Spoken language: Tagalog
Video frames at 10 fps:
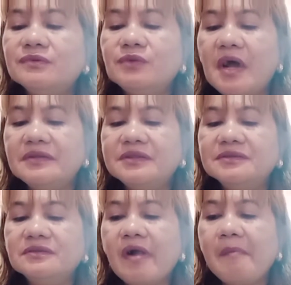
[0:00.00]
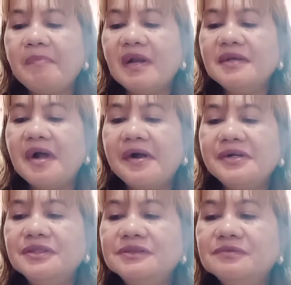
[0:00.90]
yung ating ampalaya
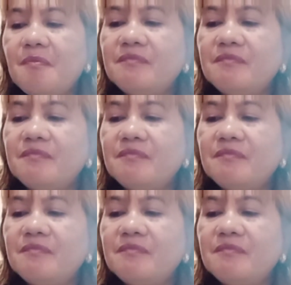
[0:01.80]
ay